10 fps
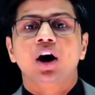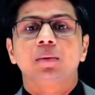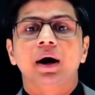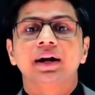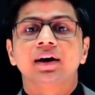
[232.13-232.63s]

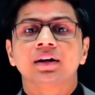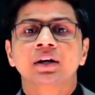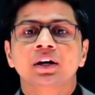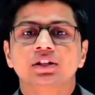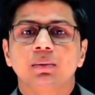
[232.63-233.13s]
और माडियर
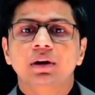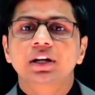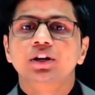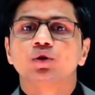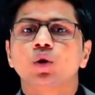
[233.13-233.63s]
जब
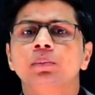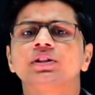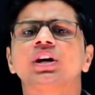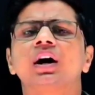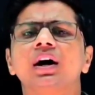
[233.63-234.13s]
लीड रोल
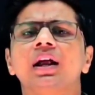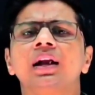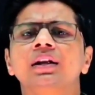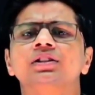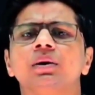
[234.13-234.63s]
में
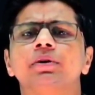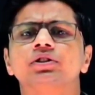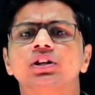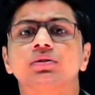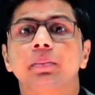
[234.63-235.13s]
छंगालाल ने
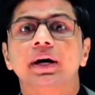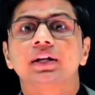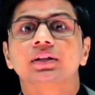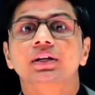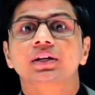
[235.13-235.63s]
ज़बरदस्त
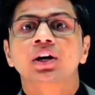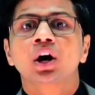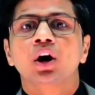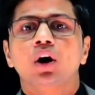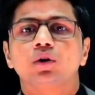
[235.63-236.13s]
मेहनत की
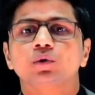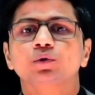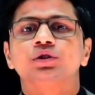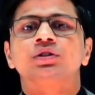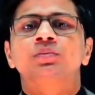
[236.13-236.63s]
और
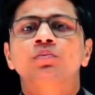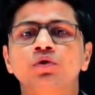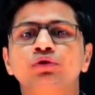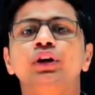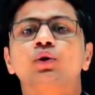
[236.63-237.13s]
उस
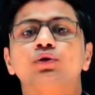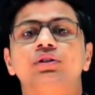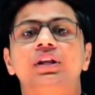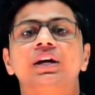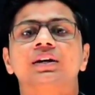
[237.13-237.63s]
मूवी को
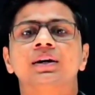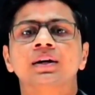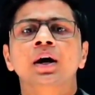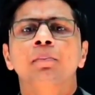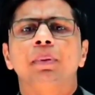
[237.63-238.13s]

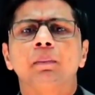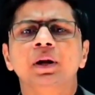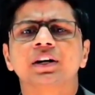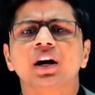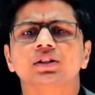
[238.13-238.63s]
देखकर
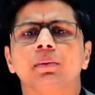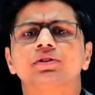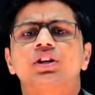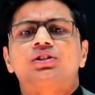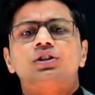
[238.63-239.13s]
पब्लिक का
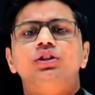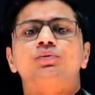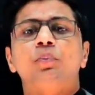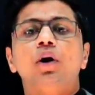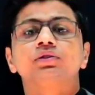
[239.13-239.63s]
जबरदस्त
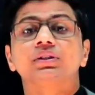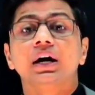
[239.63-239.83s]
रिस्पॉन्स